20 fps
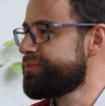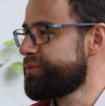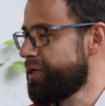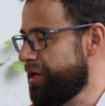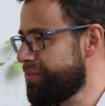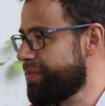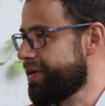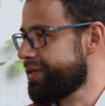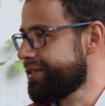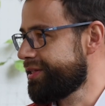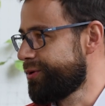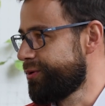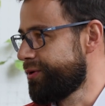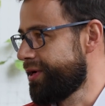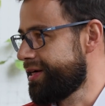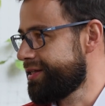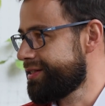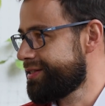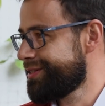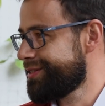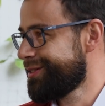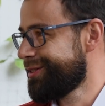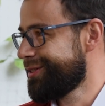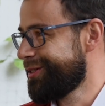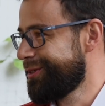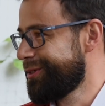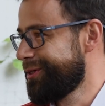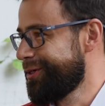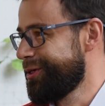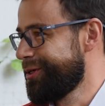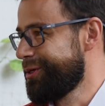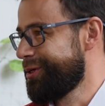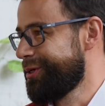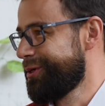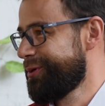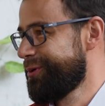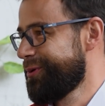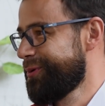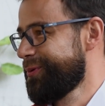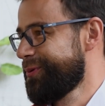bien particulares. Pues
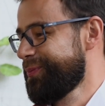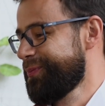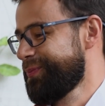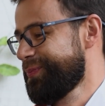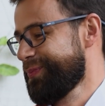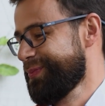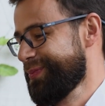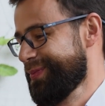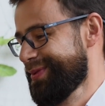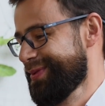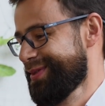muy bien, pues vamos